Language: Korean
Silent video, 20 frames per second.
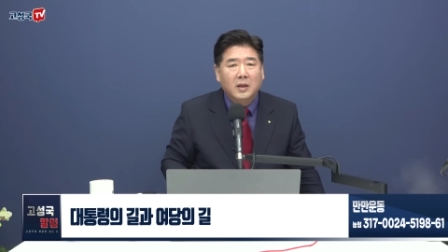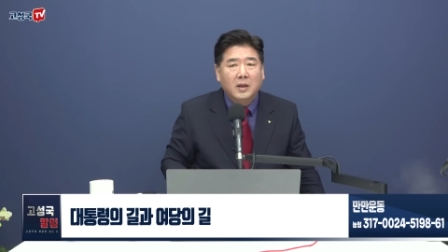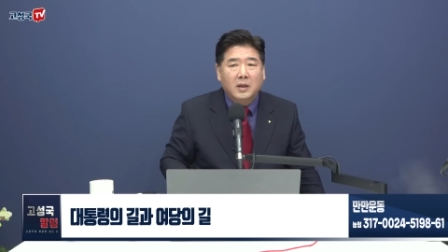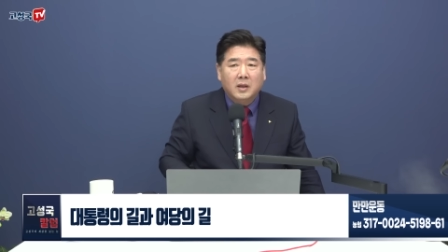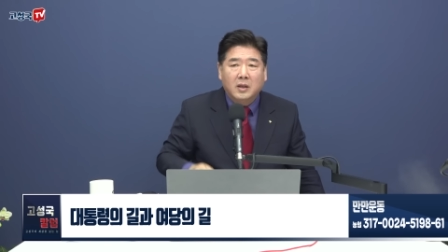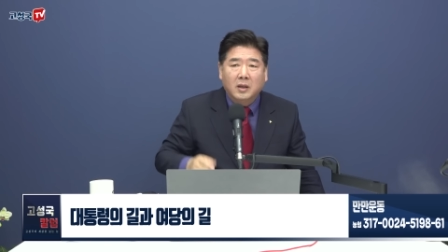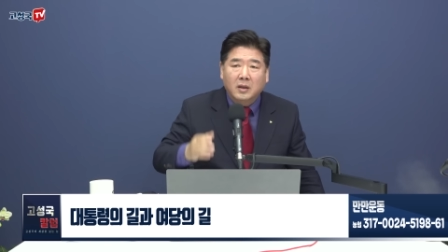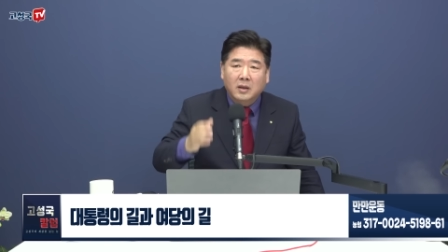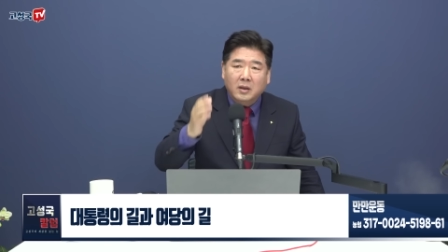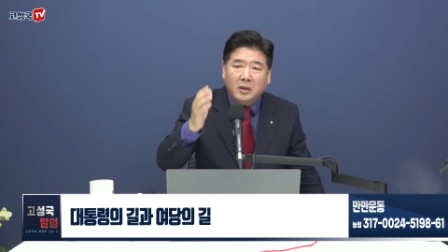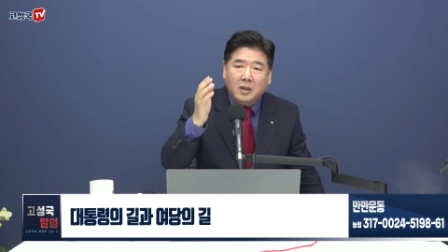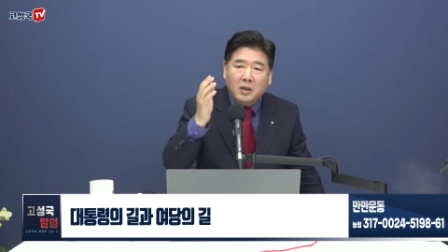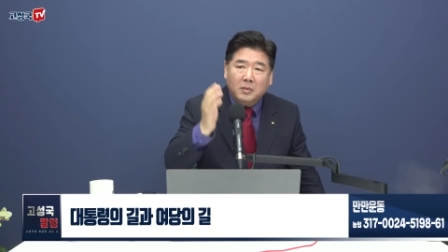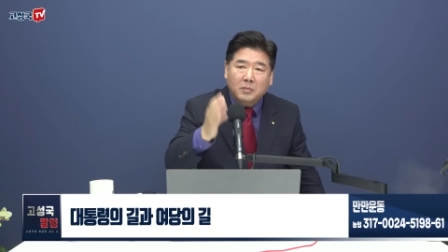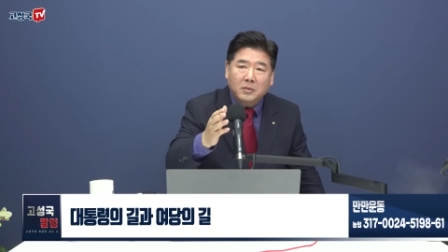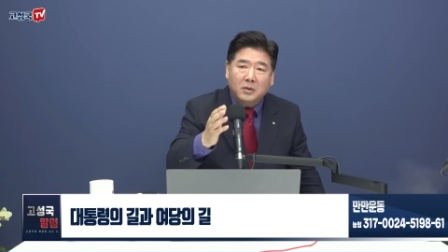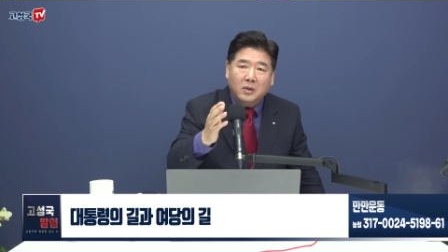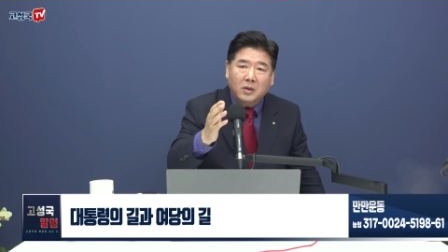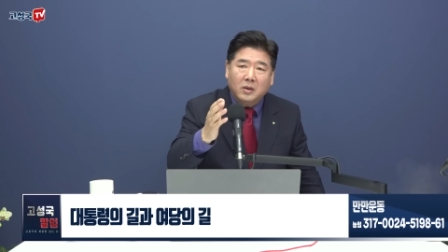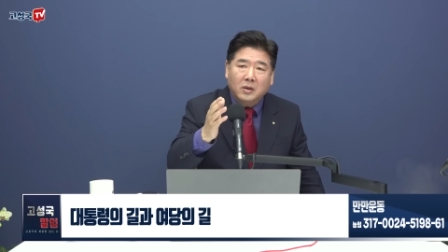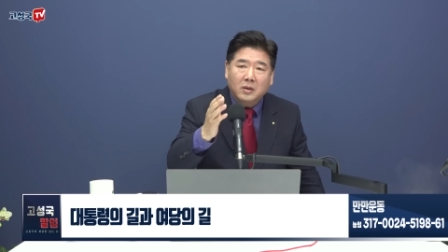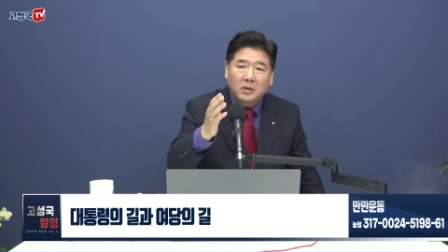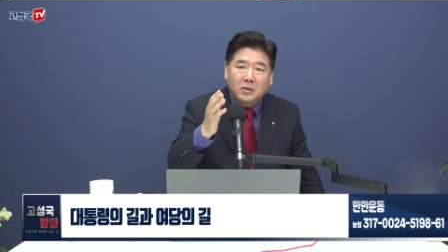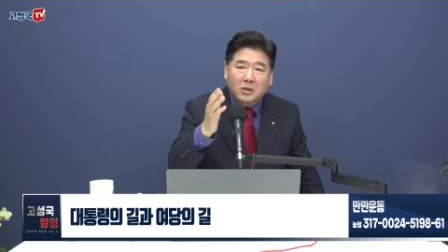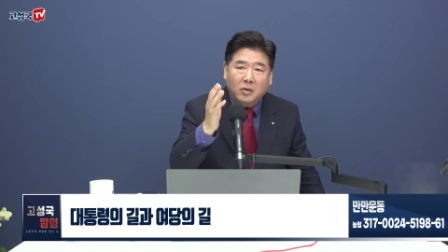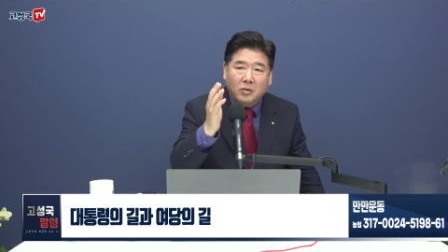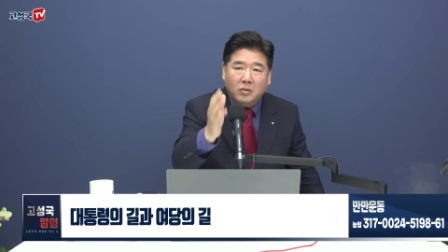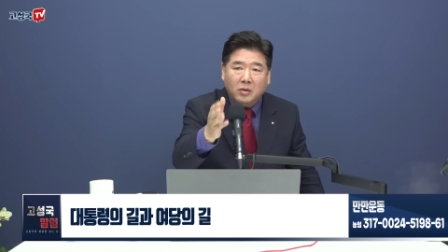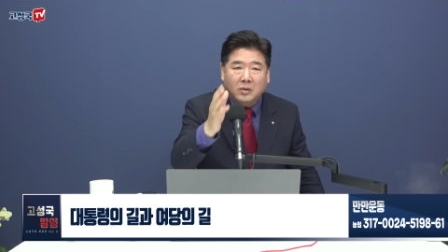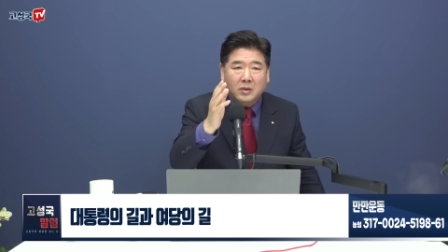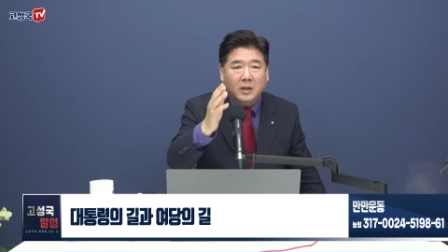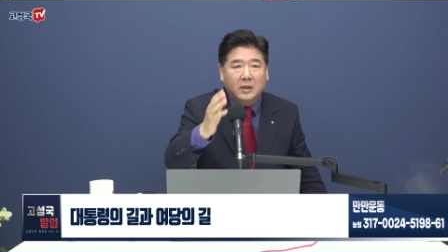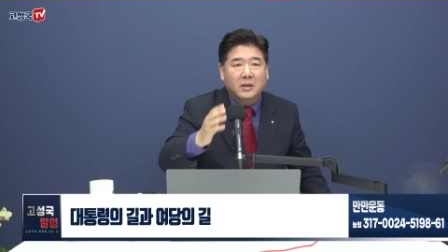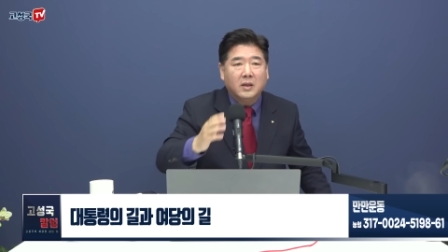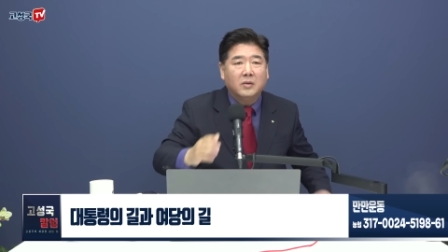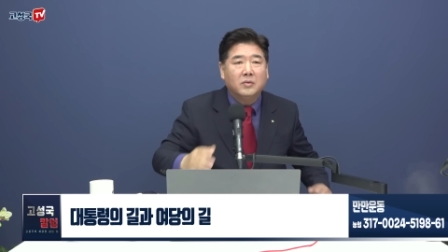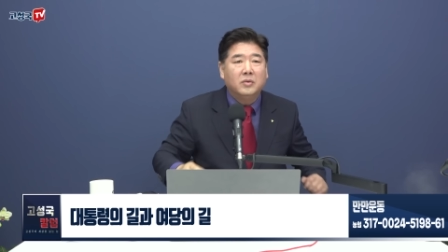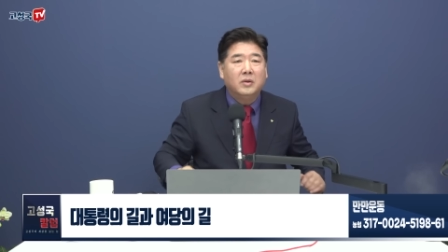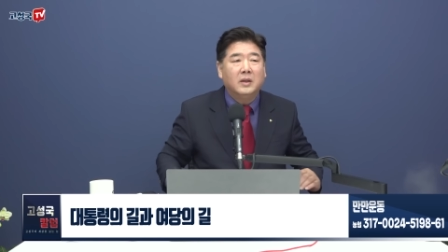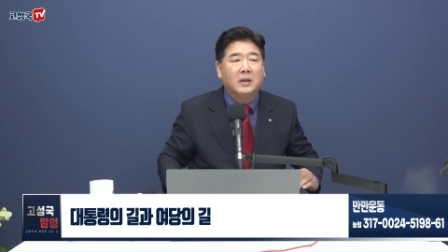그 힘으로 정권
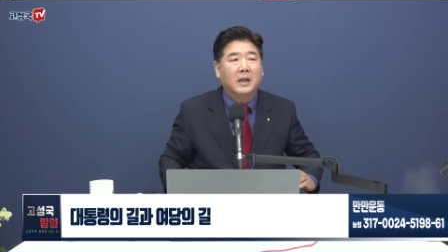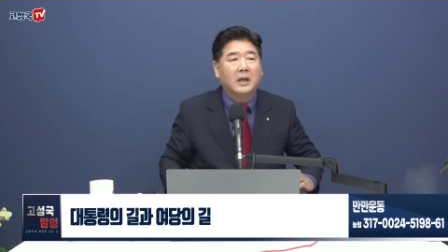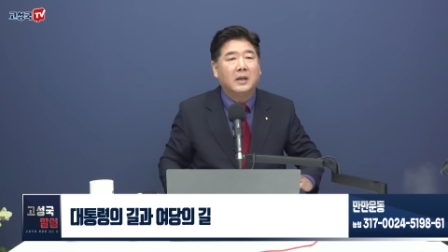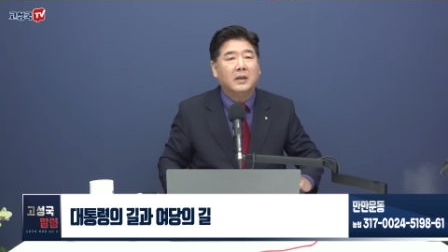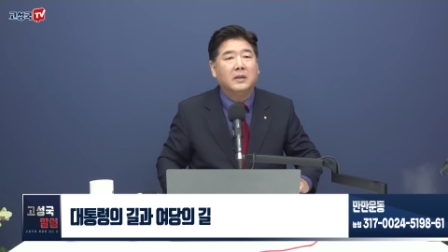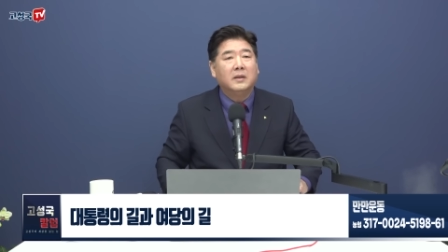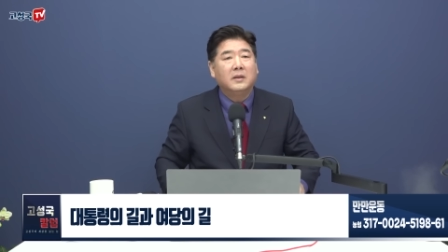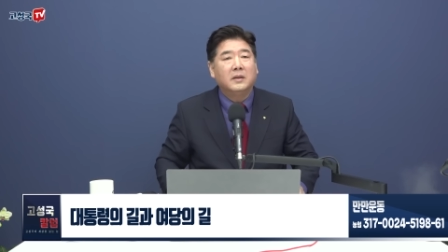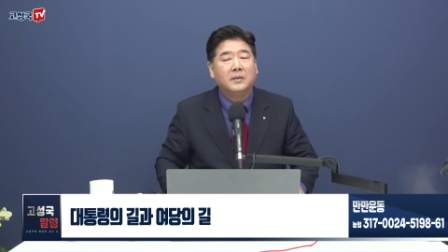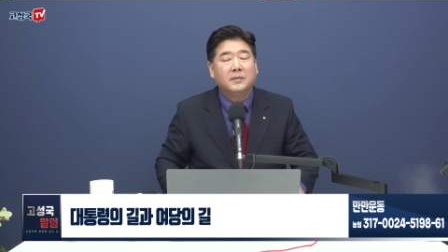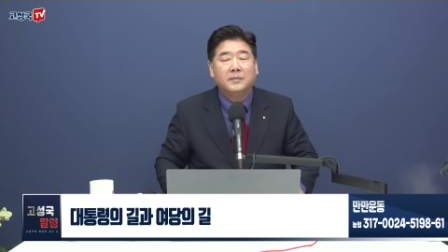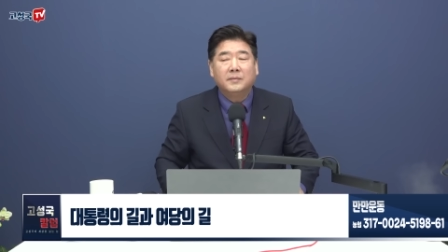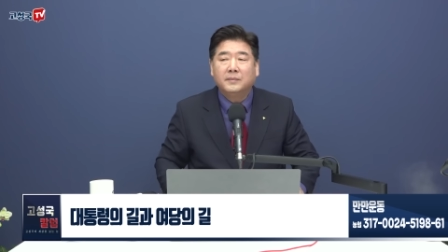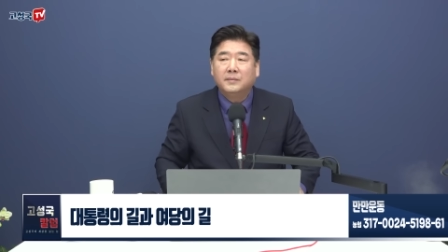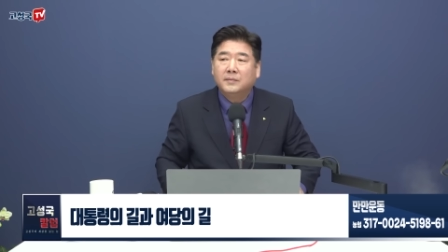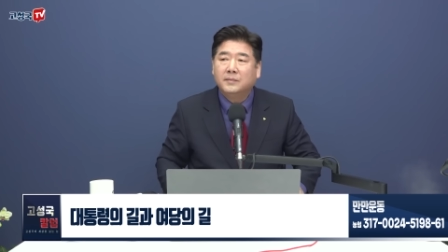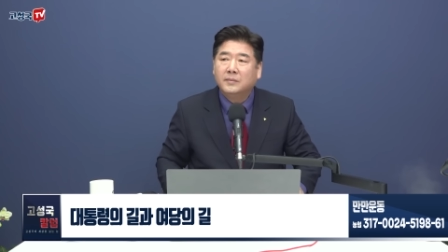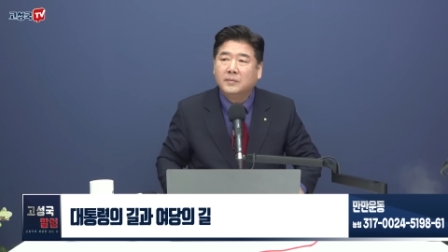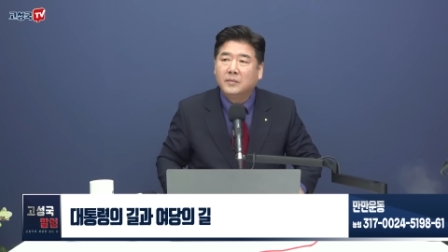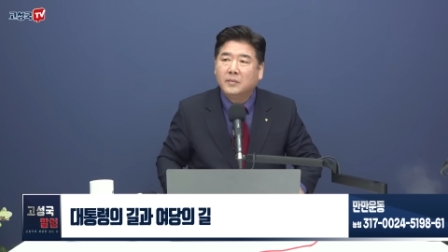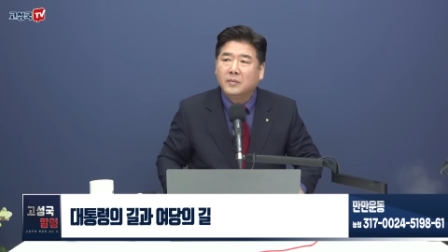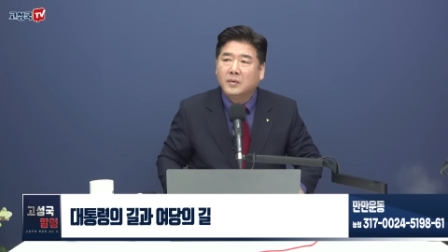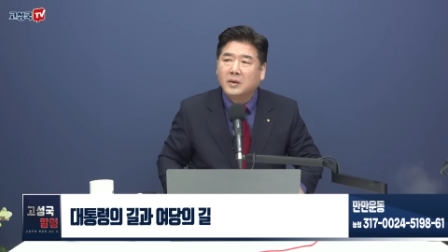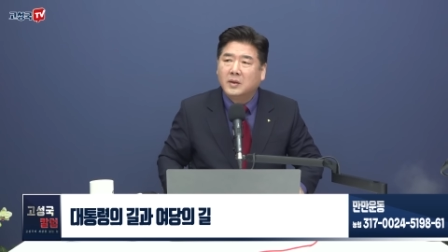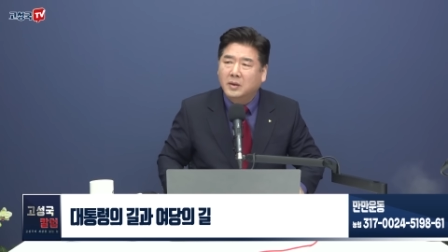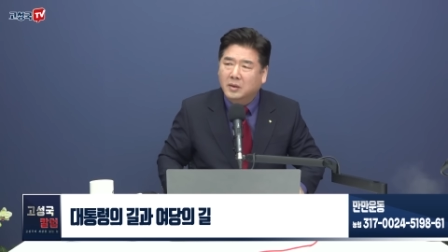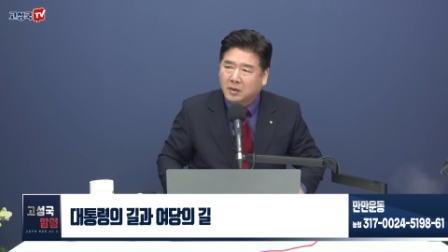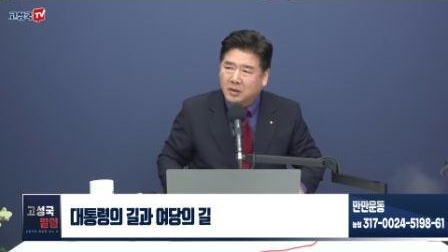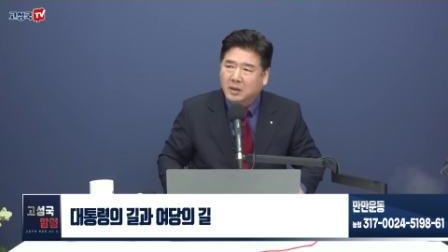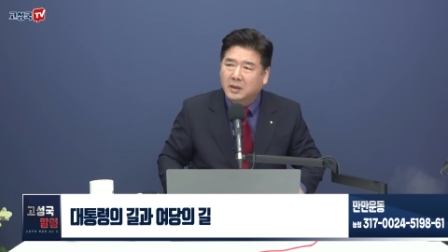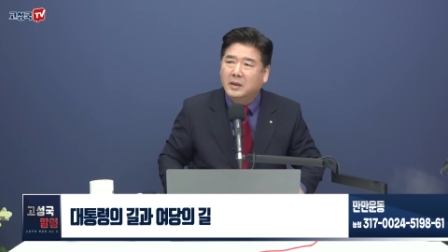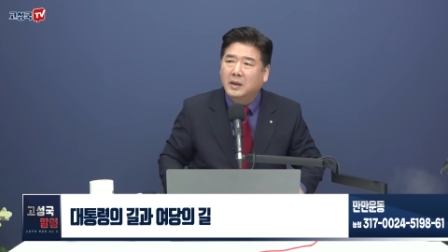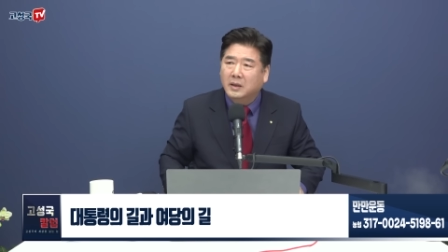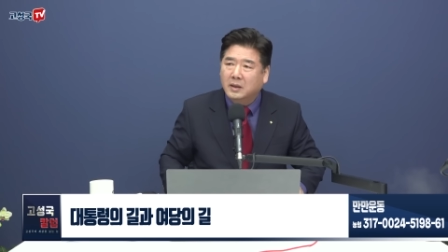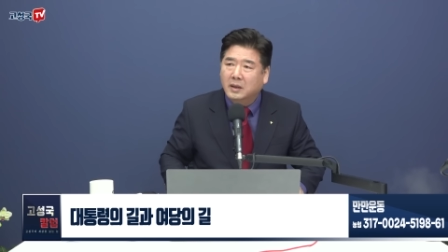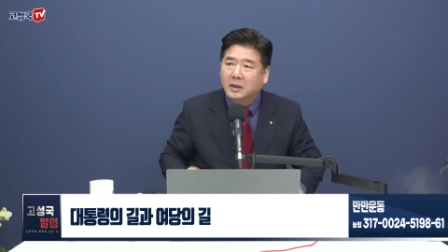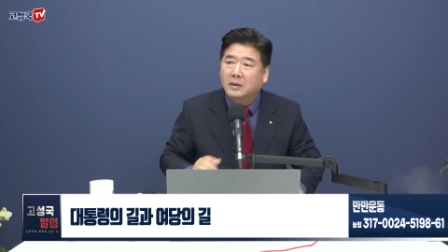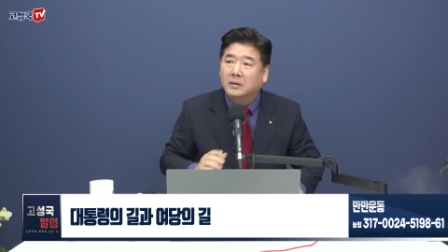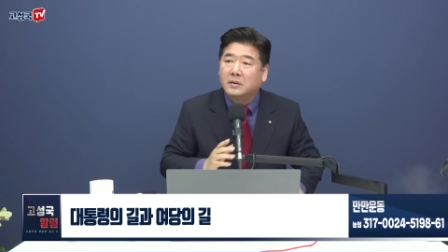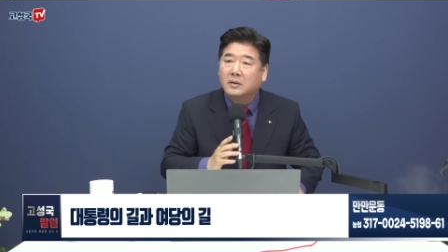재창출해 나가야 돼. 그렇게
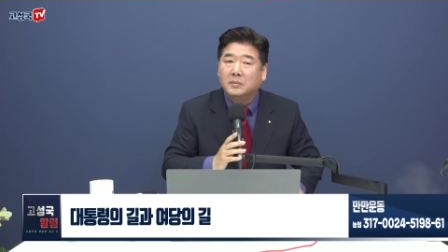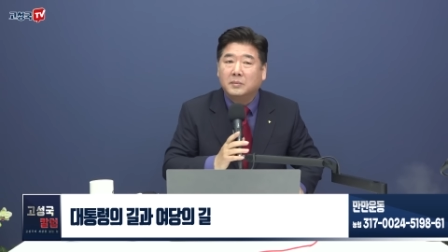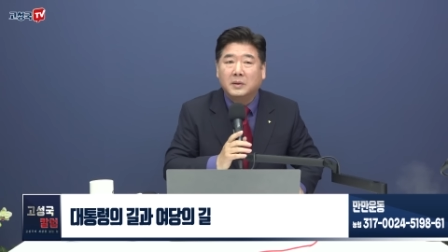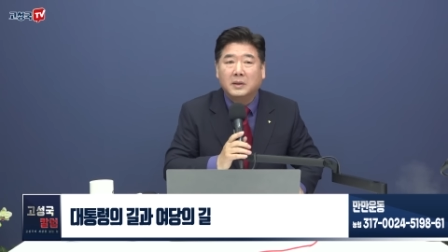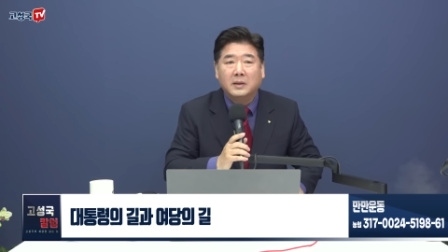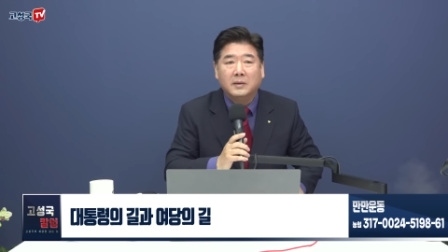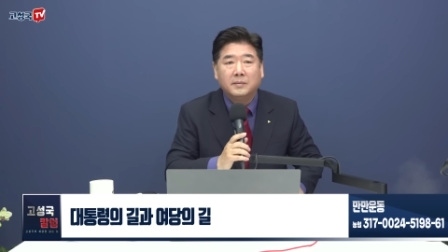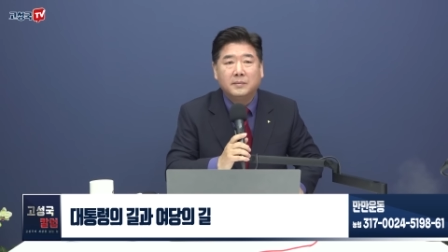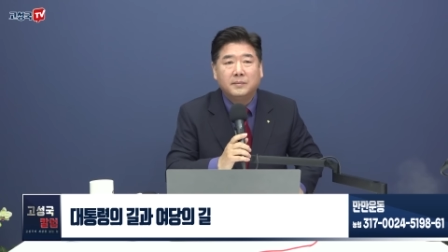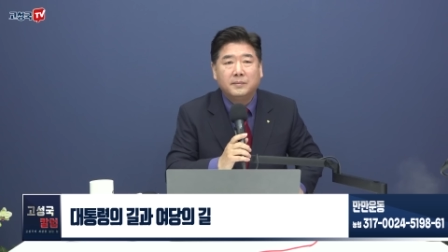얘기하는 겁니다.